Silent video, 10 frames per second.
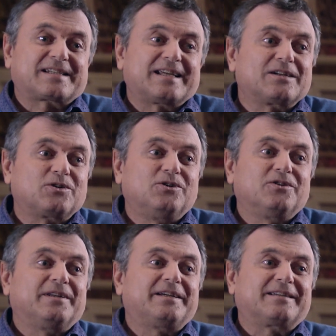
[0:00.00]
algo
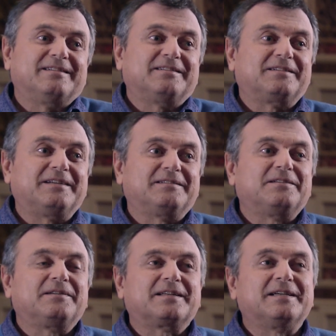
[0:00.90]

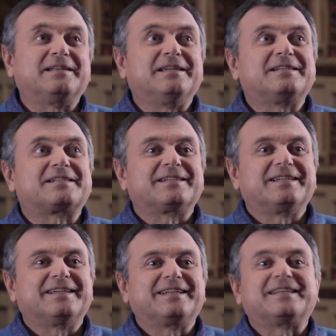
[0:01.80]

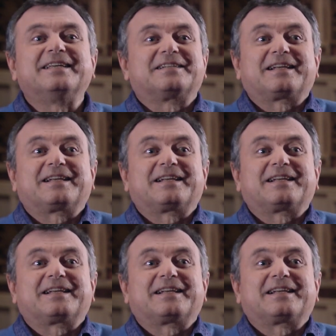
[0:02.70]
que,